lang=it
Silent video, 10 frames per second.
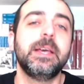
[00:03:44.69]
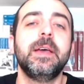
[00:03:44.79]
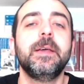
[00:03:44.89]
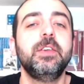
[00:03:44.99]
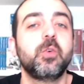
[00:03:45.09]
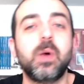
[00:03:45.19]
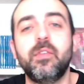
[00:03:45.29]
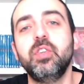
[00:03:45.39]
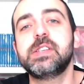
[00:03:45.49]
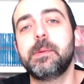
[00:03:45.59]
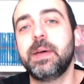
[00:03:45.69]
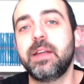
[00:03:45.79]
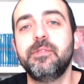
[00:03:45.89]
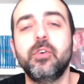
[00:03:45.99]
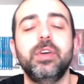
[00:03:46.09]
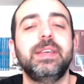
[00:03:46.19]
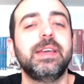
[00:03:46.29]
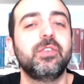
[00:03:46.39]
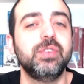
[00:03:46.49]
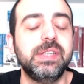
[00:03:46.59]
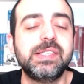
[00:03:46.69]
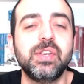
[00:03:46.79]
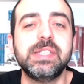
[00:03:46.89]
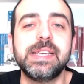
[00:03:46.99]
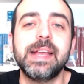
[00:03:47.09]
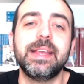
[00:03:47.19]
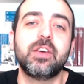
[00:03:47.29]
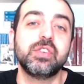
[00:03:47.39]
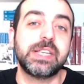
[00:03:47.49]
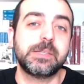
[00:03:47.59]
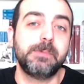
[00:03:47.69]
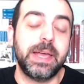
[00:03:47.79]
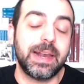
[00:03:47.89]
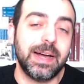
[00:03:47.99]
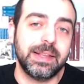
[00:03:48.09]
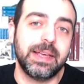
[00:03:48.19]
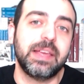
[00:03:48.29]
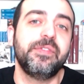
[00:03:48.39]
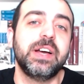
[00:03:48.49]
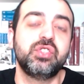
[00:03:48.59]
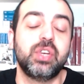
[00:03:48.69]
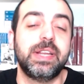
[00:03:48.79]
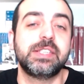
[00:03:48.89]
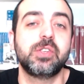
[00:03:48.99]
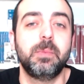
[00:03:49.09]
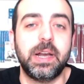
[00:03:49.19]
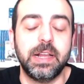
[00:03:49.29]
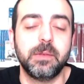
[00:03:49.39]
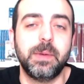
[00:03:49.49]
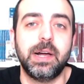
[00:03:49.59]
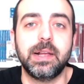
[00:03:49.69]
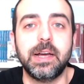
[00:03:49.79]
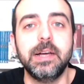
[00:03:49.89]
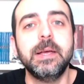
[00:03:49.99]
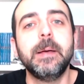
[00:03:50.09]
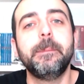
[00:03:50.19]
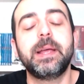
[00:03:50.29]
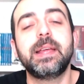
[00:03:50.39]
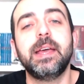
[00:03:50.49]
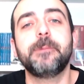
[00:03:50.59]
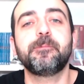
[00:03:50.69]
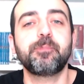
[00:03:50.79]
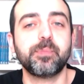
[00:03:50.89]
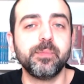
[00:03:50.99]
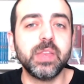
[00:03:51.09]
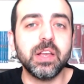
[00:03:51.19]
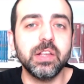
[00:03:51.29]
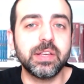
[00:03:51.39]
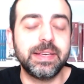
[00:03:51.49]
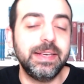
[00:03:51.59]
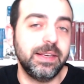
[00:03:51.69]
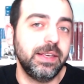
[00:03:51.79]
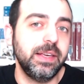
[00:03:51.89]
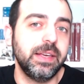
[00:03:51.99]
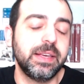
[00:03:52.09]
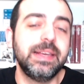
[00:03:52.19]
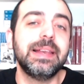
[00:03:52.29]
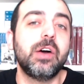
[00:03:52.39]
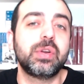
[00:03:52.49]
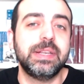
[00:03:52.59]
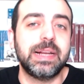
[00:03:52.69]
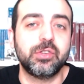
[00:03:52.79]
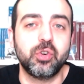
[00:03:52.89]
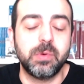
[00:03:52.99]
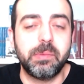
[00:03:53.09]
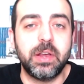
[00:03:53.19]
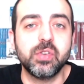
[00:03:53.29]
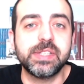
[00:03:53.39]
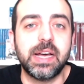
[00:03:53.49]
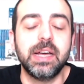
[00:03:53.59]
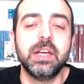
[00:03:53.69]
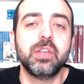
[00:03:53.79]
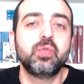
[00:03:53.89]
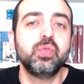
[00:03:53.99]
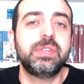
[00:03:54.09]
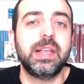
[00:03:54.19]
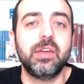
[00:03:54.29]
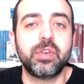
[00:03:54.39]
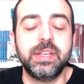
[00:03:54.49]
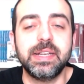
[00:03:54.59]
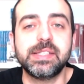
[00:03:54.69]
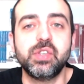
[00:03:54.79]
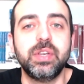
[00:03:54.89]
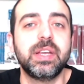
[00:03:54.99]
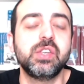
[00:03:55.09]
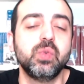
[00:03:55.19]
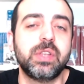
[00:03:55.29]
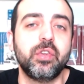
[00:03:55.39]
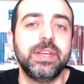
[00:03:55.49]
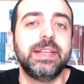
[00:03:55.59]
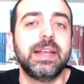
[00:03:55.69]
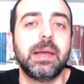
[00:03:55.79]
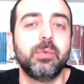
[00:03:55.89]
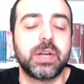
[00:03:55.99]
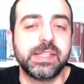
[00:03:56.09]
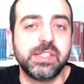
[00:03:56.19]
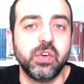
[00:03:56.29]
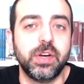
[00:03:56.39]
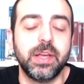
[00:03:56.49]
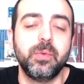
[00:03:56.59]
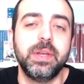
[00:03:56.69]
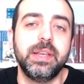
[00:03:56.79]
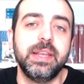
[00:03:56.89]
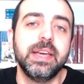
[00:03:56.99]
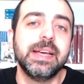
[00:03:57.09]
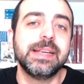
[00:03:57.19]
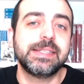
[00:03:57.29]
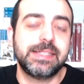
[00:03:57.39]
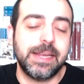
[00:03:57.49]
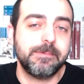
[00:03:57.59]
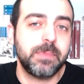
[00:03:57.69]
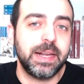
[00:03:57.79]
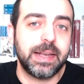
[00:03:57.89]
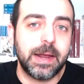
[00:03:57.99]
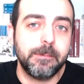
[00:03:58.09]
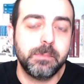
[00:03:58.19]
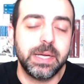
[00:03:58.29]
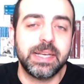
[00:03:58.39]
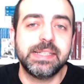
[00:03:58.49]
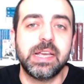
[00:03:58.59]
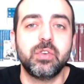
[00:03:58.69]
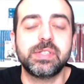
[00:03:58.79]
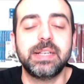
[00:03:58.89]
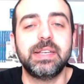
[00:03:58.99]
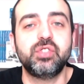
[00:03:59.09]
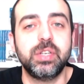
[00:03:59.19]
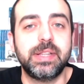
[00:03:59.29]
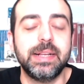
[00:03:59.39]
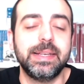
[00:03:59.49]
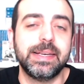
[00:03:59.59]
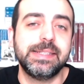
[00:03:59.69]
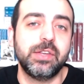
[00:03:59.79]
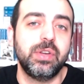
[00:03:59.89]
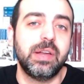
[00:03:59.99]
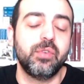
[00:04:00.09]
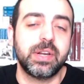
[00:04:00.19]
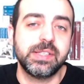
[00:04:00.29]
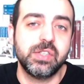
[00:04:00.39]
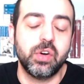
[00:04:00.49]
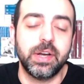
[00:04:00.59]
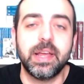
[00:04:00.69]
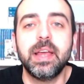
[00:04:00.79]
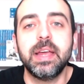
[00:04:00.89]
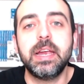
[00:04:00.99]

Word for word: Io qua voglio sapere voi in che condizioni siete e cosa sperate che faccia adesso Planet Manga, perché chi, chi l'ha ordinato come me lo sa, tutte le ordinazioni risultano in elaborazione, quindi sembrerebbe che siano stati accettati e che siano in lavorazione.